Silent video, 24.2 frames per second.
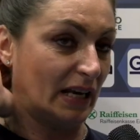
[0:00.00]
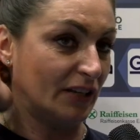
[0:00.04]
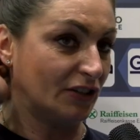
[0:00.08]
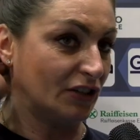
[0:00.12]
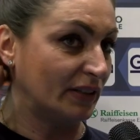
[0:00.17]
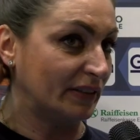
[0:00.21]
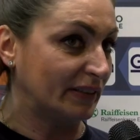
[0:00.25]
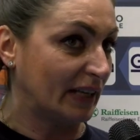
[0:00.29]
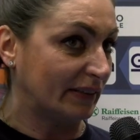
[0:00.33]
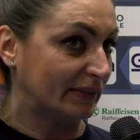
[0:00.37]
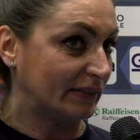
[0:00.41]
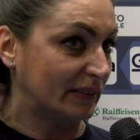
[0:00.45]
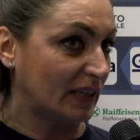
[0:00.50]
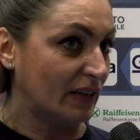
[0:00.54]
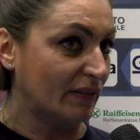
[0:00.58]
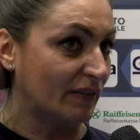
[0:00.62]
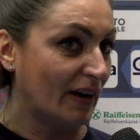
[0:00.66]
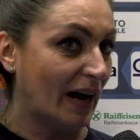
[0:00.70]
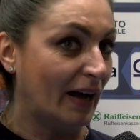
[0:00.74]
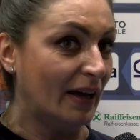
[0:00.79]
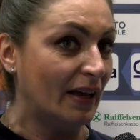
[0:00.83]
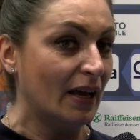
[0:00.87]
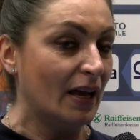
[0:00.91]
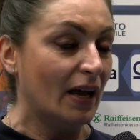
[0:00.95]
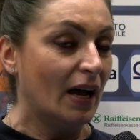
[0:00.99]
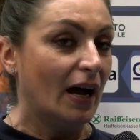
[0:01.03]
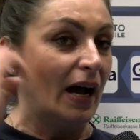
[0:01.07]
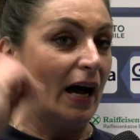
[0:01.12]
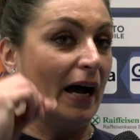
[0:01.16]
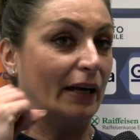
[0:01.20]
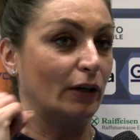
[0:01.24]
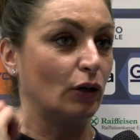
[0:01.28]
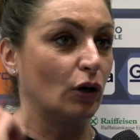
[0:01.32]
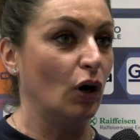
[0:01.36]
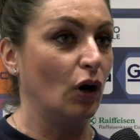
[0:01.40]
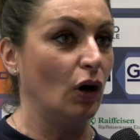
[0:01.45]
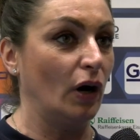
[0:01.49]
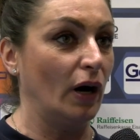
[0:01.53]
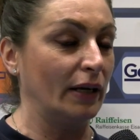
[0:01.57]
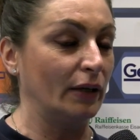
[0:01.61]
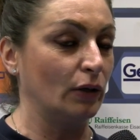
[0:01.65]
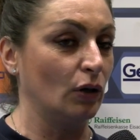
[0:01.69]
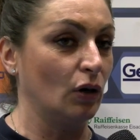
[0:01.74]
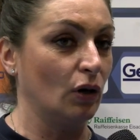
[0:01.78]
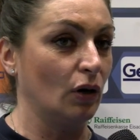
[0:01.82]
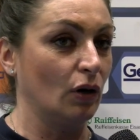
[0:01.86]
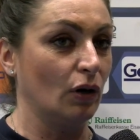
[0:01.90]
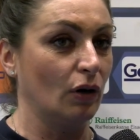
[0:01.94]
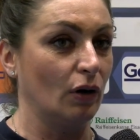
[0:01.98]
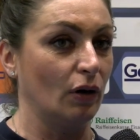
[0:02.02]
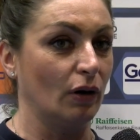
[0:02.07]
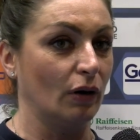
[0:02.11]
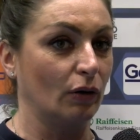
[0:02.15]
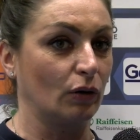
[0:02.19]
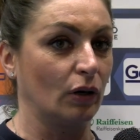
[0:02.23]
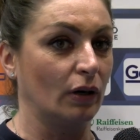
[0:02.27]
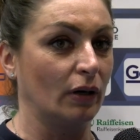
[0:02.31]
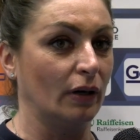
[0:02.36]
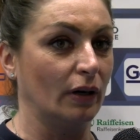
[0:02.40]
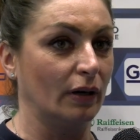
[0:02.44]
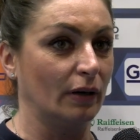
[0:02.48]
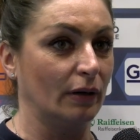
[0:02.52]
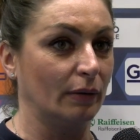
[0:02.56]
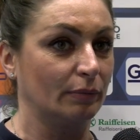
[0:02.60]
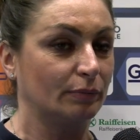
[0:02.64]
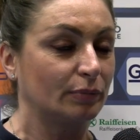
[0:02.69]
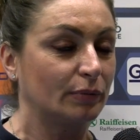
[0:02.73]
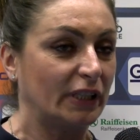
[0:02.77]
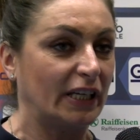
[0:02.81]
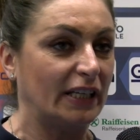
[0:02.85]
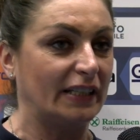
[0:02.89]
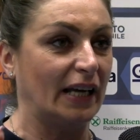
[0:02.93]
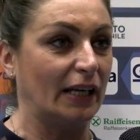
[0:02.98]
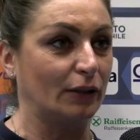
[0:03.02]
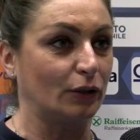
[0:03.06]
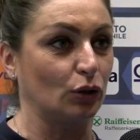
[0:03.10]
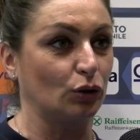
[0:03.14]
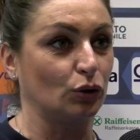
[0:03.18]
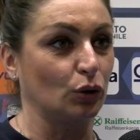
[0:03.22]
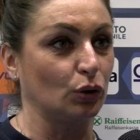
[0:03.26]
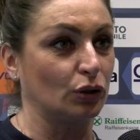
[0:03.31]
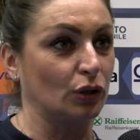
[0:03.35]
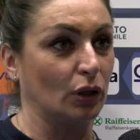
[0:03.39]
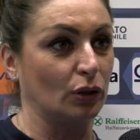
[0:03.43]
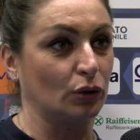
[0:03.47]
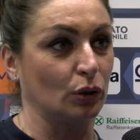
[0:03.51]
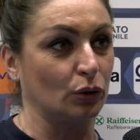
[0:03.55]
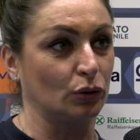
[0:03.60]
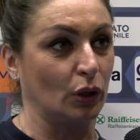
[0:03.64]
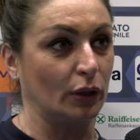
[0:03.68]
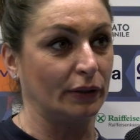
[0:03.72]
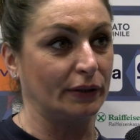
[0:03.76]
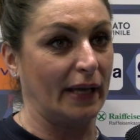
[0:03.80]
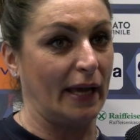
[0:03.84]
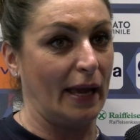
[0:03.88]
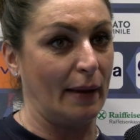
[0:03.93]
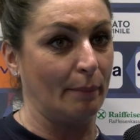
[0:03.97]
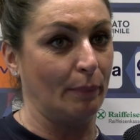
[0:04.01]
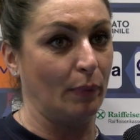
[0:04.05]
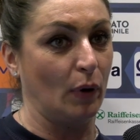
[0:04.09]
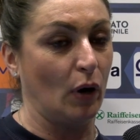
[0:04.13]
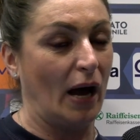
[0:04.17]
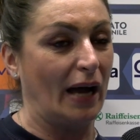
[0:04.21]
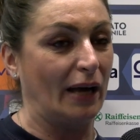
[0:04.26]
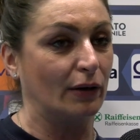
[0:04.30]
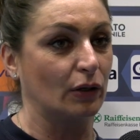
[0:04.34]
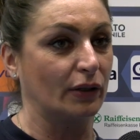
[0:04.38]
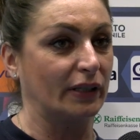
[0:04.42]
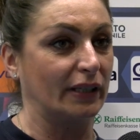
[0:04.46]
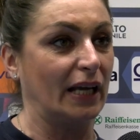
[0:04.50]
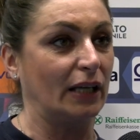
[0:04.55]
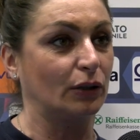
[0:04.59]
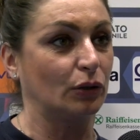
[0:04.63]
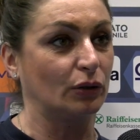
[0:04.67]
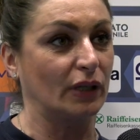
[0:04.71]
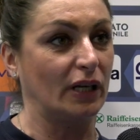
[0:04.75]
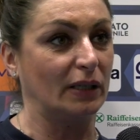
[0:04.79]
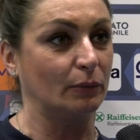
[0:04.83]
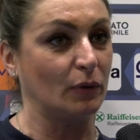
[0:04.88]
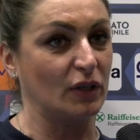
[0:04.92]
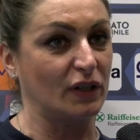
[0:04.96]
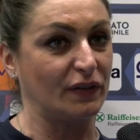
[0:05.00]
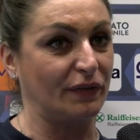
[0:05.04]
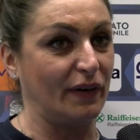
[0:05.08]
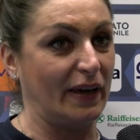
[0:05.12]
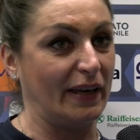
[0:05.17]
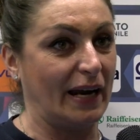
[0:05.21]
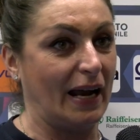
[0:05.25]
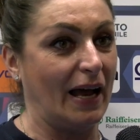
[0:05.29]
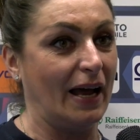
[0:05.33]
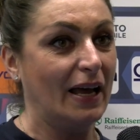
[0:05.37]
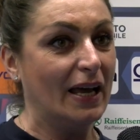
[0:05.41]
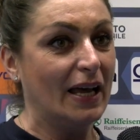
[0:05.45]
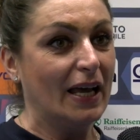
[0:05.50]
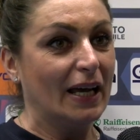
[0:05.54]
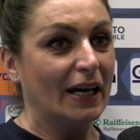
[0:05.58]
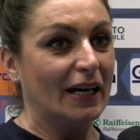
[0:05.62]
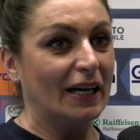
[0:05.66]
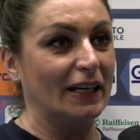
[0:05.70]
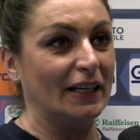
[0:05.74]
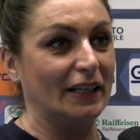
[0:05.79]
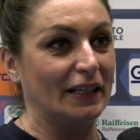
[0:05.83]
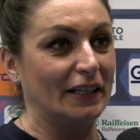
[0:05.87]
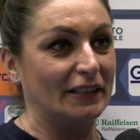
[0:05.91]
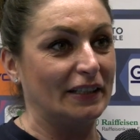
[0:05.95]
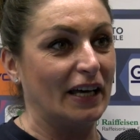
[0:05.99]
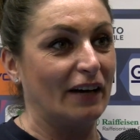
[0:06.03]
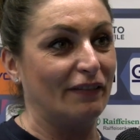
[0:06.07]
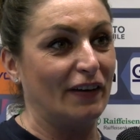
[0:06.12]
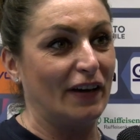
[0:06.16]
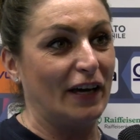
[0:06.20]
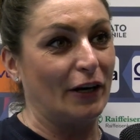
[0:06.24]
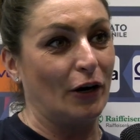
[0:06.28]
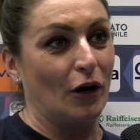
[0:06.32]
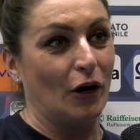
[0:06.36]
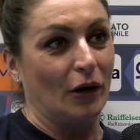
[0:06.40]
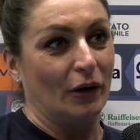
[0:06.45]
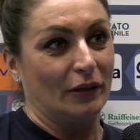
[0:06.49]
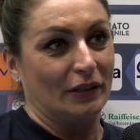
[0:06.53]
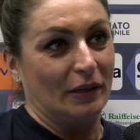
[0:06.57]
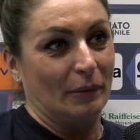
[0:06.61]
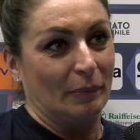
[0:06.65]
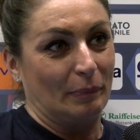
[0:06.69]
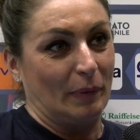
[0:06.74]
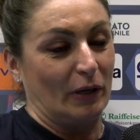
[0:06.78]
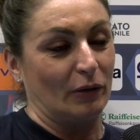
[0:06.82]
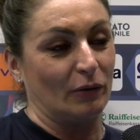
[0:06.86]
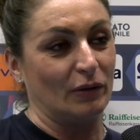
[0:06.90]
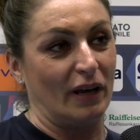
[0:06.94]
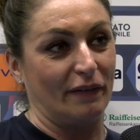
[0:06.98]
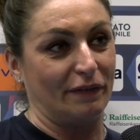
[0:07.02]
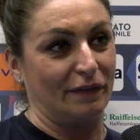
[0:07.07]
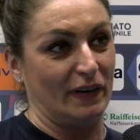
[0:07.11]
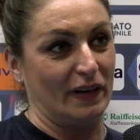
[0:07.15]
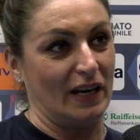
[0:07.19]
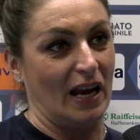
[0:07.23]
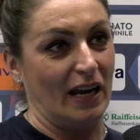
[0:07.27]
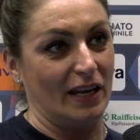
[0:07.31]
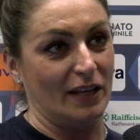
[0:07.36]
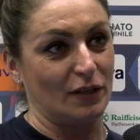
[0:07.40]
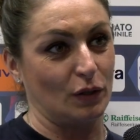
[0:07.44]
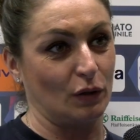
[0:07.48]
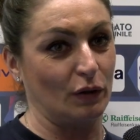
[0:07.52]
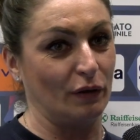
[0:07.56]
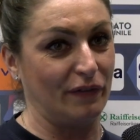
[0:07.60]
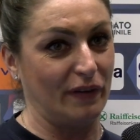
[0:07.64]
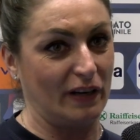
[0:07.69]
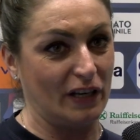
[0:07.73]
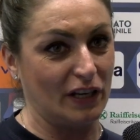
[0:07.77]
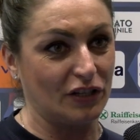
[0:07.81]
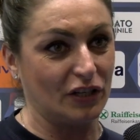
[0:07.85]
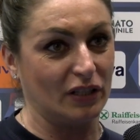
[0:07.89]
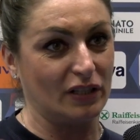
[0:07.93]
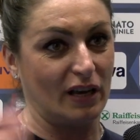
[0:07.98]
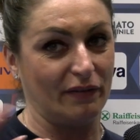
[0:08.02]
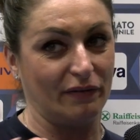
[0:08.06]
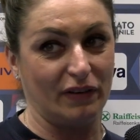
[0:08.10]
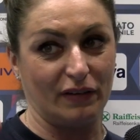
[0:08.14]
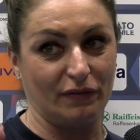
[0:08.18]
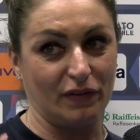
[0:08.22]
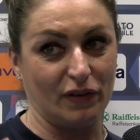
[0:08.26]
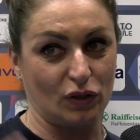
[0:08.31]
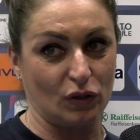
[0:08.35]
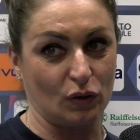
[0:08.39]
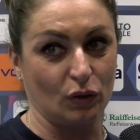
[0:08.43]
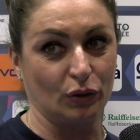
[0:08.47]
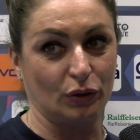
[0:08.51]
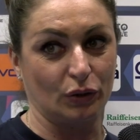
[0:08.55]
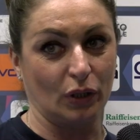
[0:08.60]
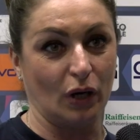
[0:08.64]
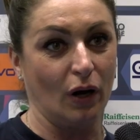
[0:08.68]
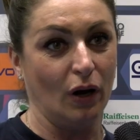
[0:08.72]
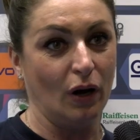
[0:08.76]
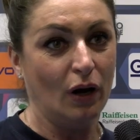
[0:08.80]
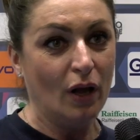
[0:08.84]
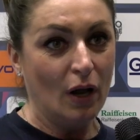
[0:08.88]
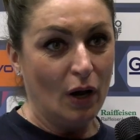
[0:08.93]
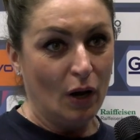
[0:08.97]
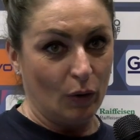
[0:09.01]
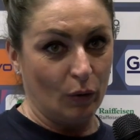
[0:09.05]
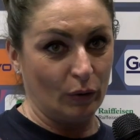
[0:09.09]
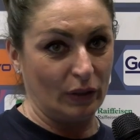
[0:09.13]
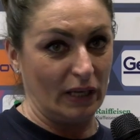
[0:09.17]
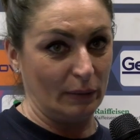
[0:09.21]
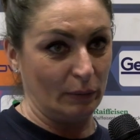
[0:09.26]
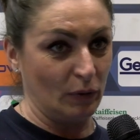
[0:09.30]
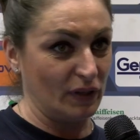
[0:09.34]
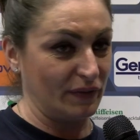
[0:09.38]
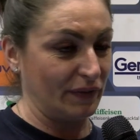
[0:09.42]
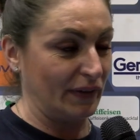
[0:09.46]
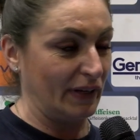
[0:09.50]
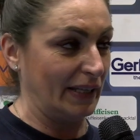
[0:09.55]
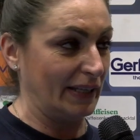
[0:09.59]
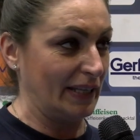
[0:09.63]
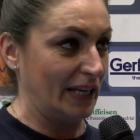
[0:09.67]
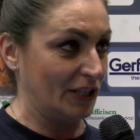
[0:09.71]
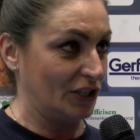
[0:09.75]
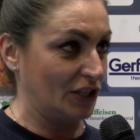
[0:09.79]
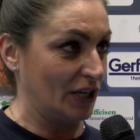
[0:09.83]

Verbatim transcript: la gente attiva, hanno, hanno eh, gridato tutto, tutto, il tempo, hanno creato un'atmosfera eh, davvero per una finale, sono felice di aver vissuto un'atmosfera del